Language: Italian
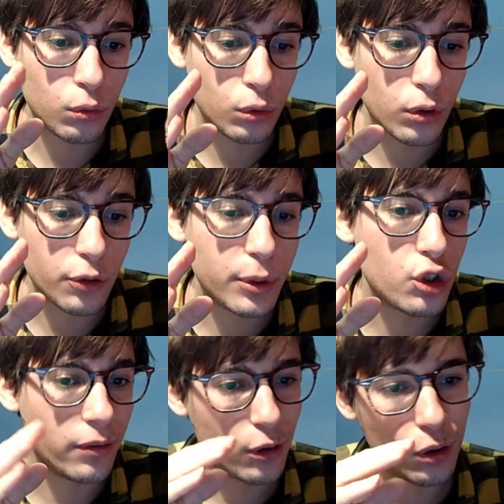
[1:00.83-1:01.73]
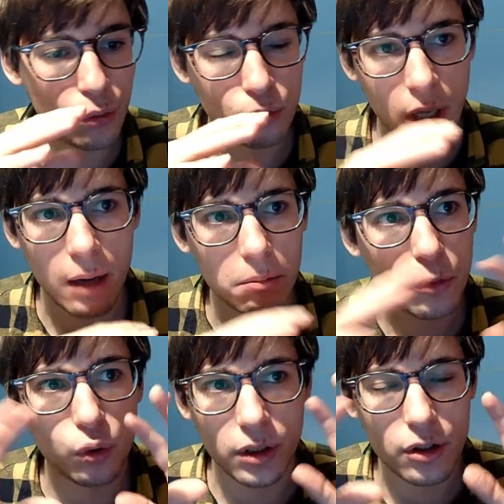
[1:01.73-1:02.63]
odore specifico in una
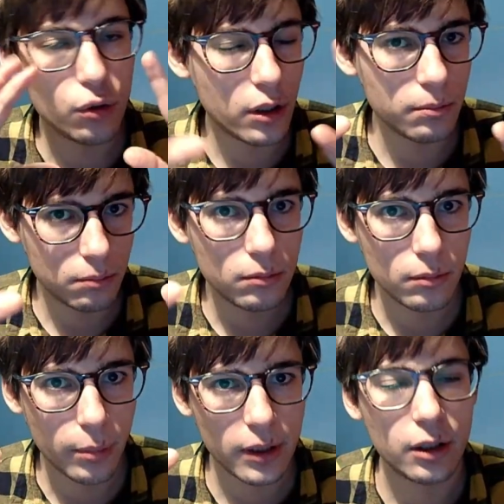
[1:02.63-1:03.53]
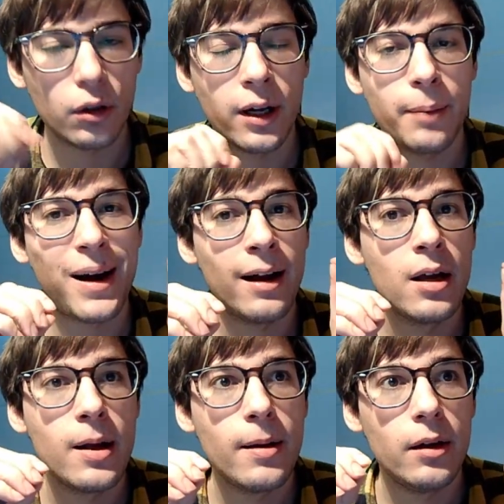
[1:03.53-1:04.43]
condizione particolare, ma
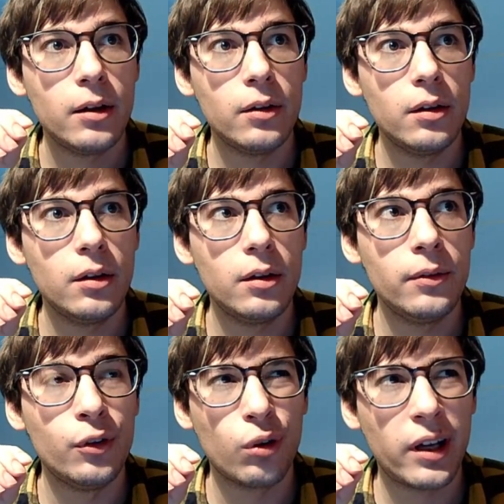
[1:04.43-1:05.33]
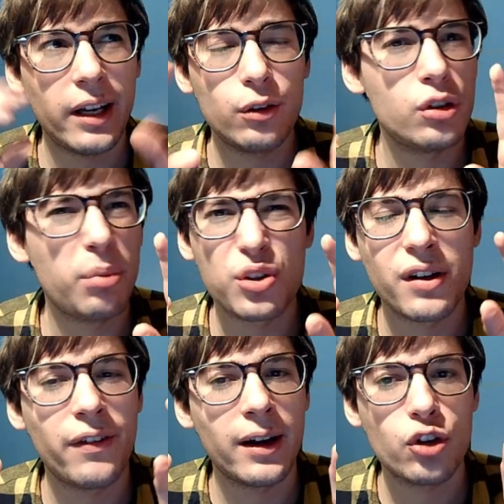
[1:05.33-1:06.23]
non credo si possa
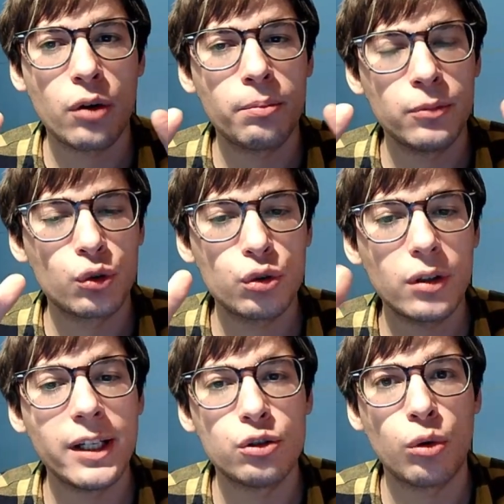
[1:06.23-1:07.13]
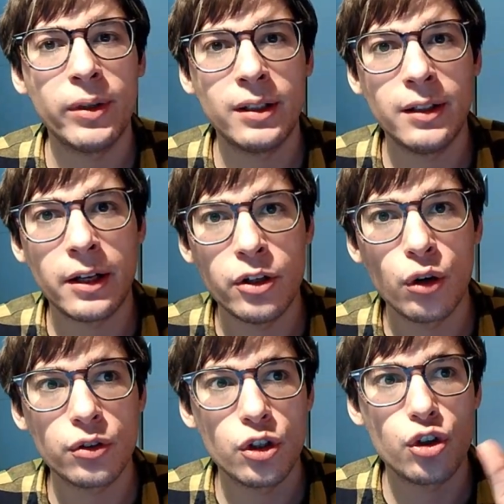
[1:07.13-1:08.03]
fare, cioè non, non, sono degli strumenti
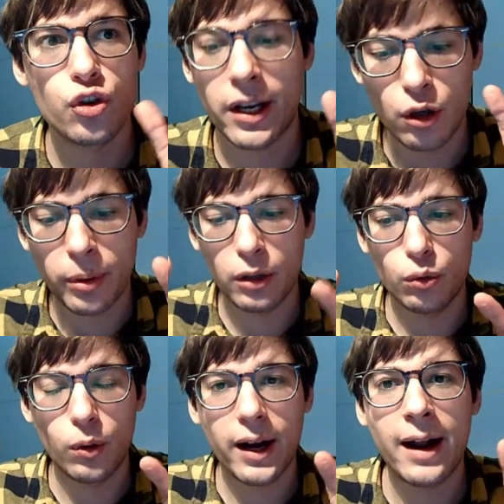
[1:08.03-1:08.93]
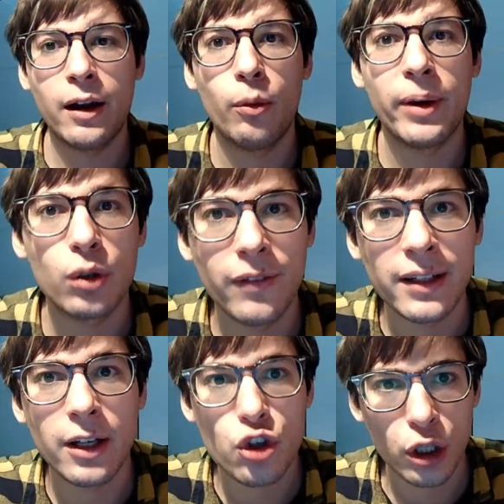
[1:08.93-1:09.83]
diagnostici, cioè che io prendo un cane, lo metto
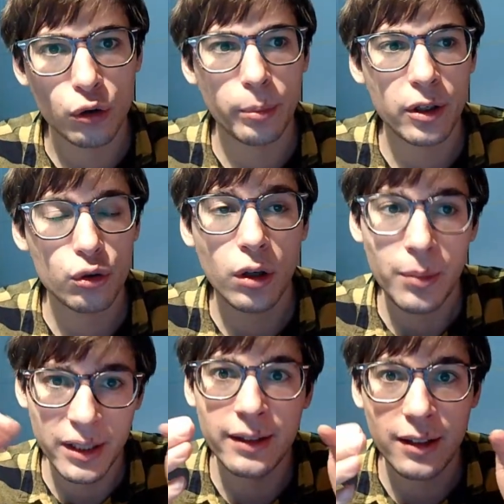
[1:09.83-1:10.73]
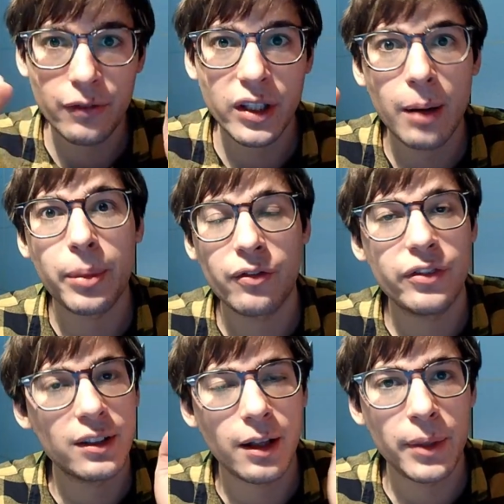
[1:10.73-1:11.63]
davanti a 100 persone e mi identifica
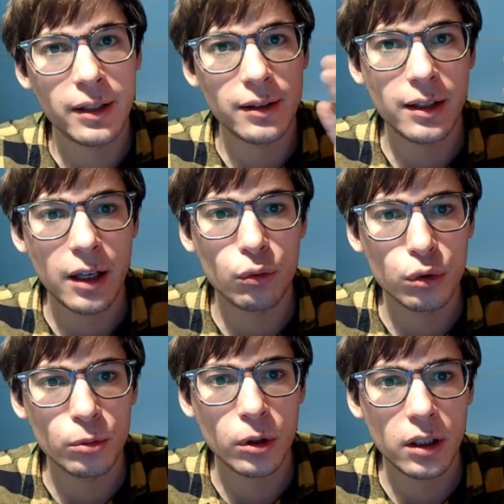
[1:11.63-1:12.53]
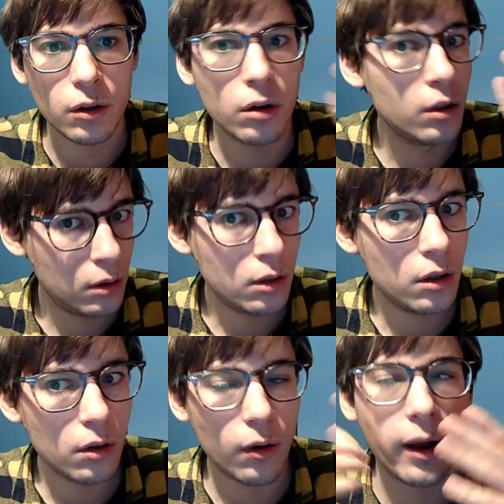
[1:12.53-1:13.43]
perfettamente chi ha un tumore e chi no,
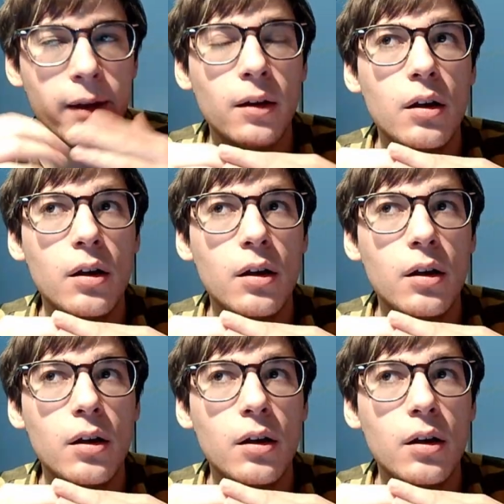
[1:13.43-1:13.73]
ok?